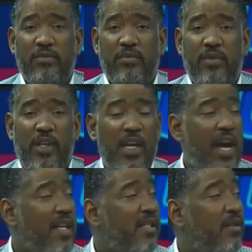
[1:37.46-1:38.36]
Y
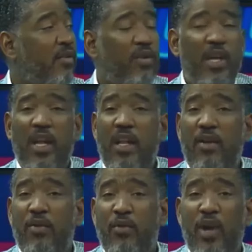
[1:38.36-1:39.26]
Jacín no tiene ni
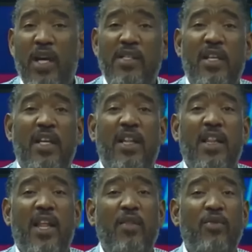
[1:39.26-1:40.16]
uno, y a Jacín le están
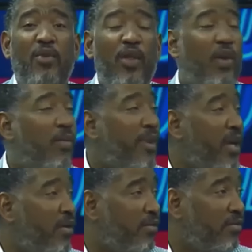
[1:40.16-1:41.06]
dando uno de los
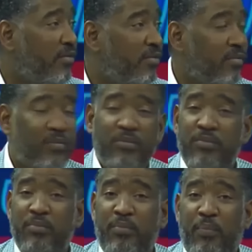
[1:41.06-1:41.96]
míos.
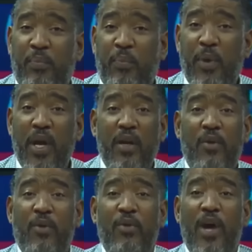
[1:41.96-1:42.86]

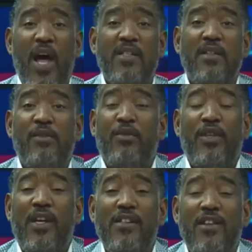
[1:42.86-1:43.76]
Pero Jacín no
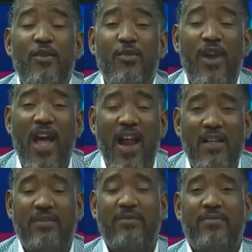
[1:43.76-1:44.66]
tiene celular.
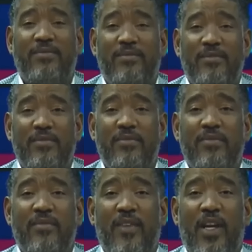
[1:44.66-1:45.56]

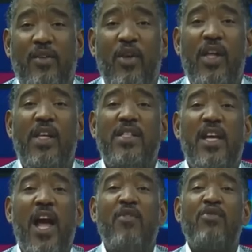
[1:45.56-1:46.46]
Entonces dicen,
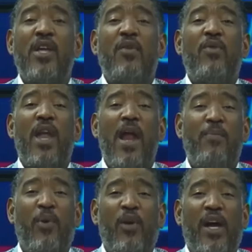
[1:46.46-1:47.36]
hay un celular
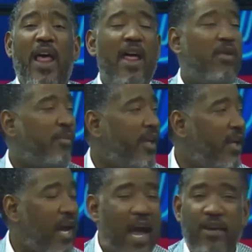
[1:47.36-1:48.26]
por cada
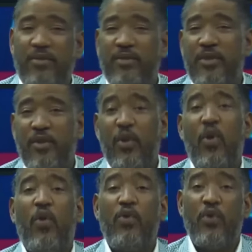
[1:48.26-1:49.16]
dominicano.
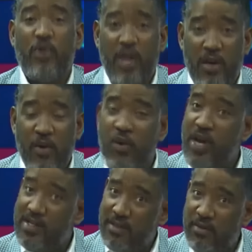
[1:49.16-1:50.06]
No, yo tengo dos,
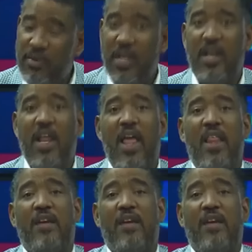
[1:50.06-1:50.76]
Jacín no tiene nada.